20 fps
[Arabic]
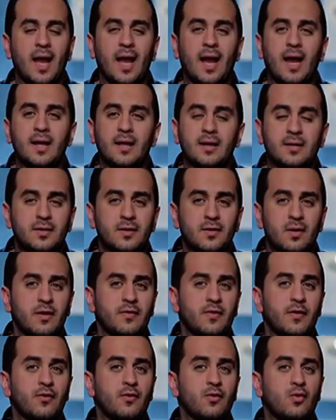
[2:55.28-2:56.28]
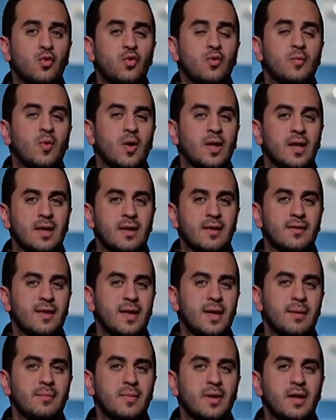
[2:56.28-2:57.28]
على اقتراف الذنوب
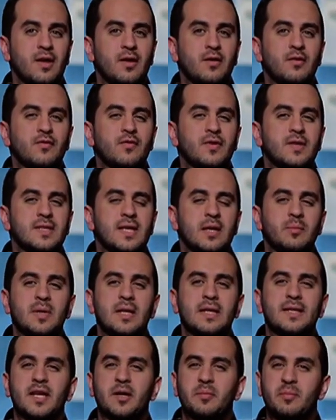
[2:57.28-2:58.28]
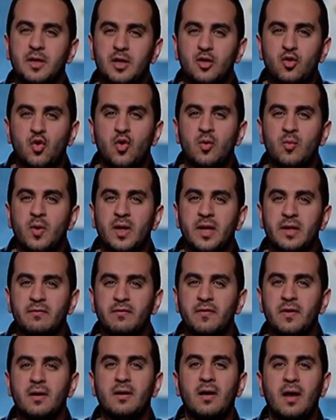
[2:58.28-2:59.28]
والآثام في سبيل تربيتهم
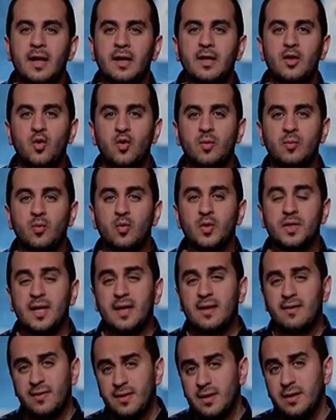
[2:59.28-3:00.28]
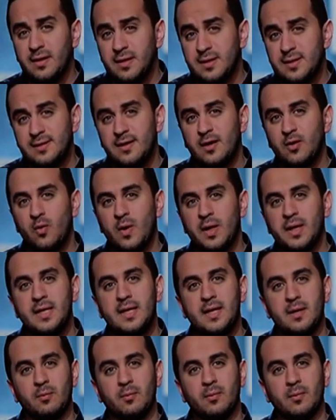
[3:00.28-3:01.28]
والإنفاق عليهم وتكثير الثروة
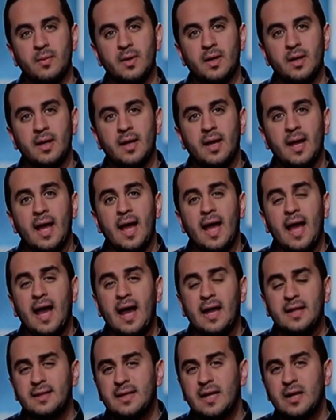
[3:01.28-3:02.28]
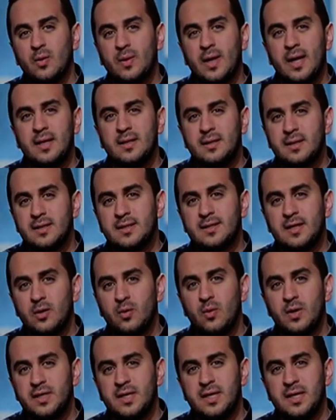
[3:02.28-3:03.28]
ليهم حتى لو كانت
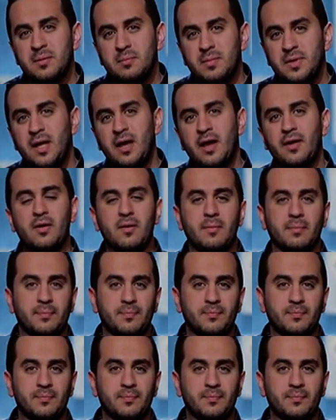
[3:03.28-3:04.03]
الثروة دي من حرام